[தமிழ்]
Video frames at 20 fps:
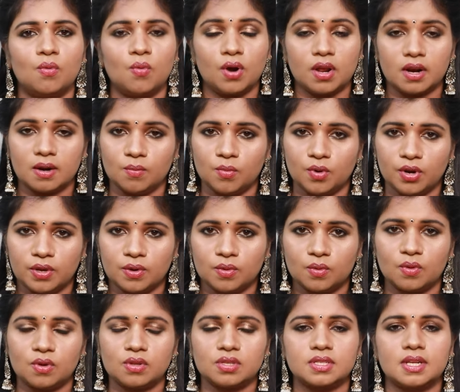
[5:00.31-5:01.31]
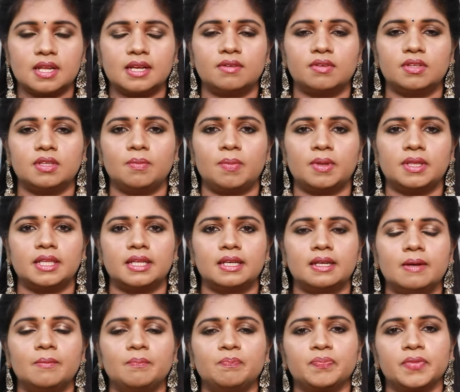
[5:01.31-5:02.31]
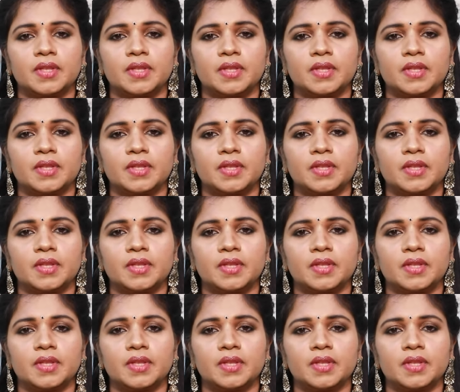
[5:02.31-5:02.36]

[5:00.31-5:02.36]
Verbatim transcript: உணர முடியும் ஒரு சிலருக்கு வந்து பார்த்திங்கன்னா